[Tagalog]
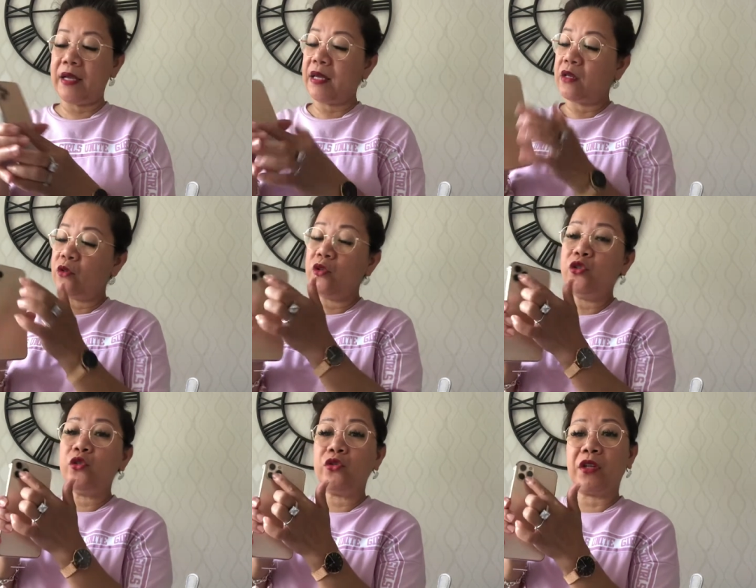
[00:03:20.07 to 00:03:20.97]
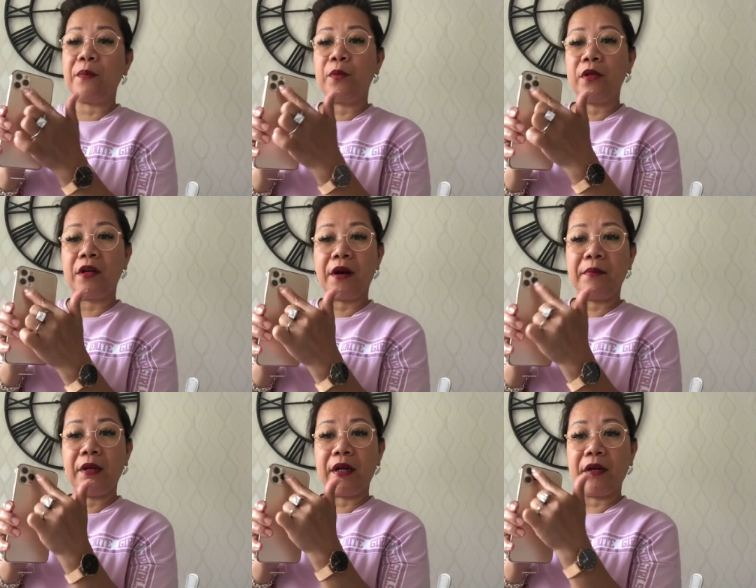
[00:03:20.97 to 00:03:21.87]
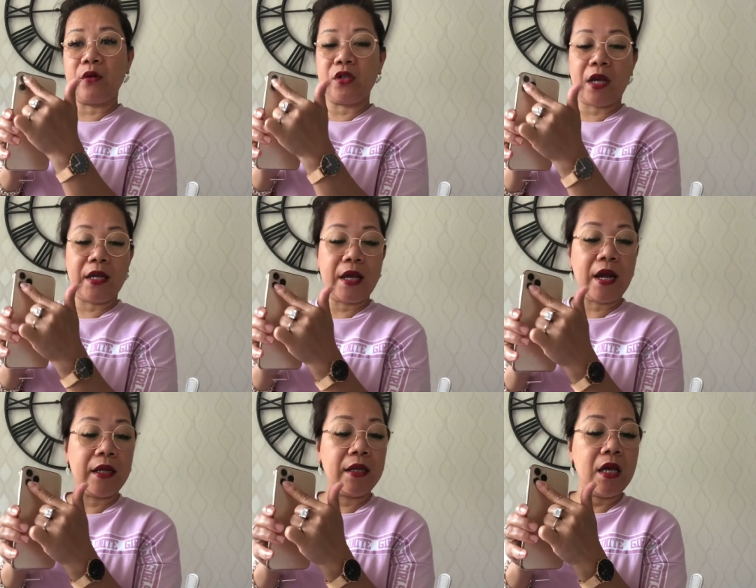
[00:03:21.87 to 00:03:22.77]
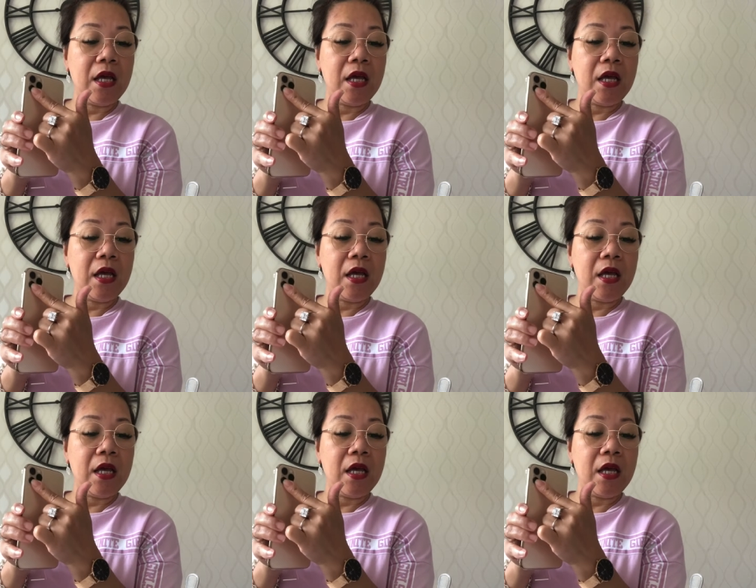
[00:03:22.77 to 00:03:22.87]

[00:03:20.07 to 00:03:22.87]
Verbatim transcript: Yan, yung new triple camera daw siya. Yan.